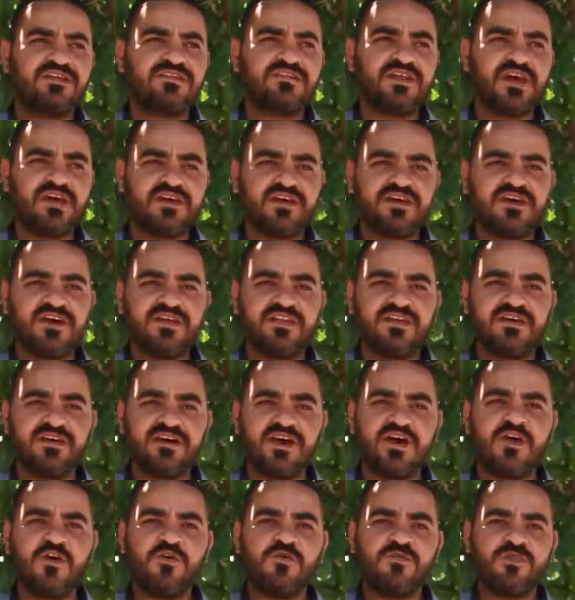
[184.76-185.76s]
الطائر هذا
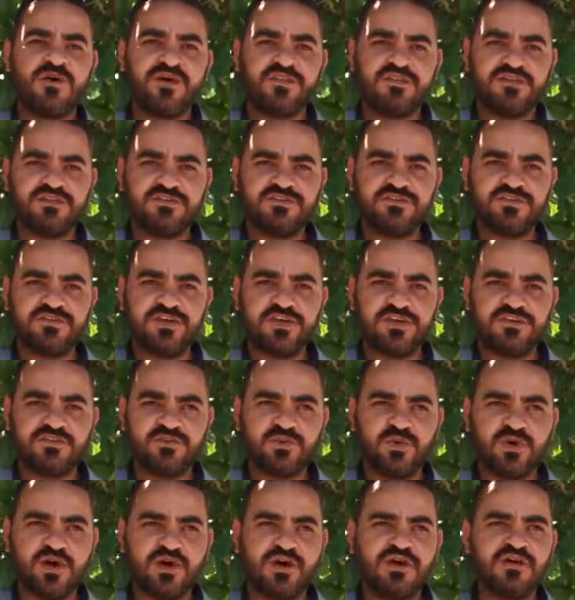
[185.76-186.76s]
قاوم هذه
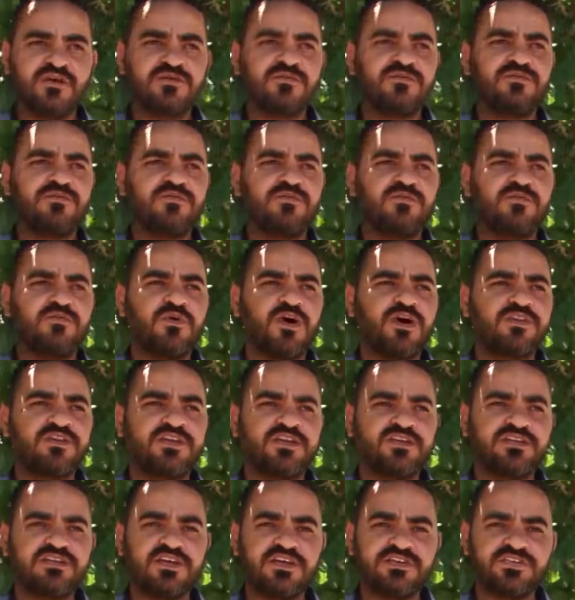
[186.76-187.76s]
الاجواء
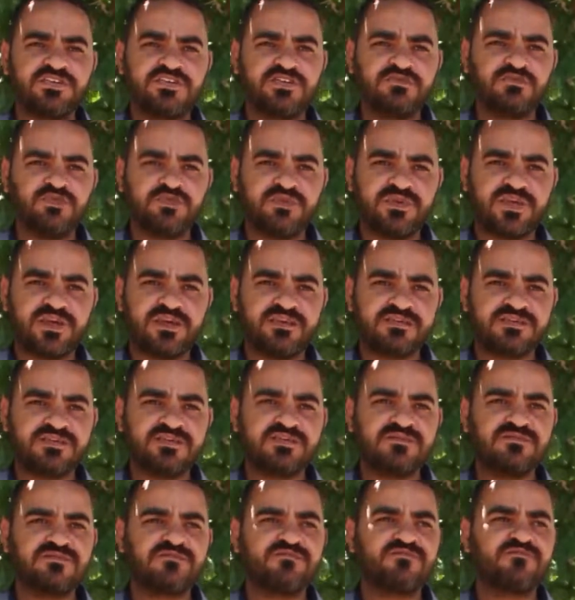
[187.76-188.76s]
واعطى انتاجيه ممتازه